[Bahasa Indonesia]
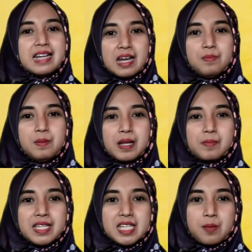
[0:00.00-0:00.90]
Dalam
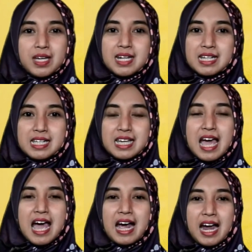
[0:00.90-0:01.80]
debat macam
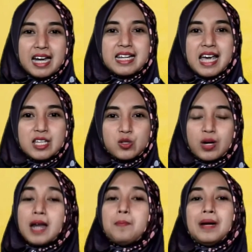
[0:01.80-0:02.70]
ini akan
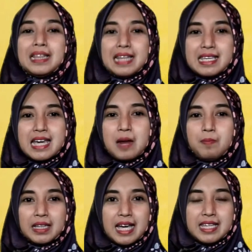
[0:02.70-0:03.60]
diajukan
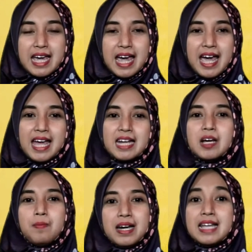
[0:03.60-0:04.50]

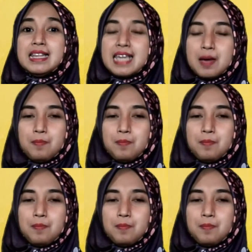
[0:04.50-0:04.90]
pertanyaan-pertanyaan kepada